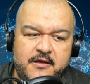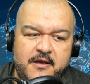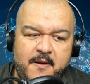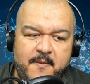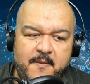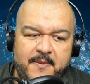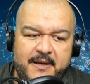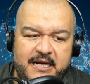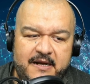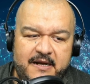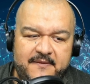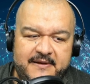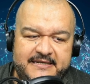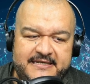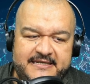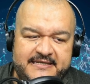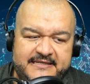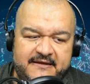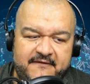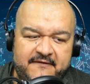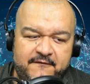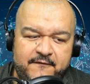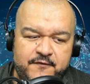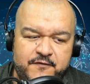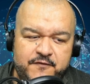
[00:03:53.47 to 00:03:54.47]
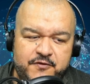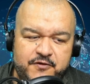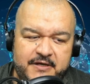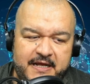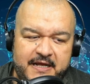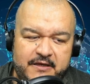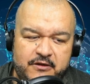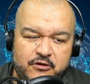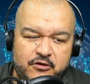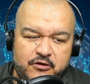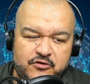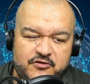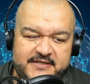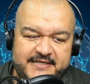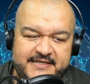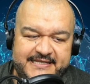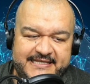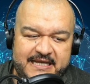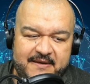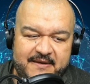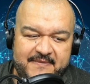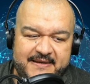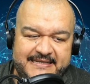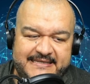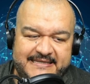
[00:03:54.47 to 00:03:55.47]
para ver si están funcionando los
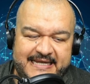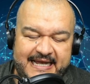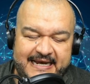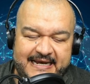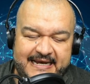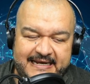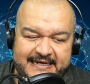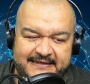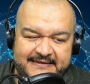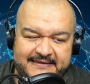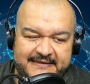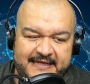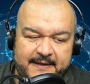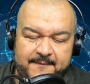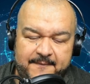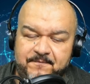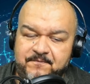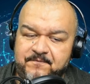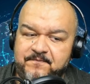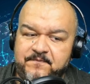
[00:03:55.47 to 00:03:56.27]
sistemas de alerta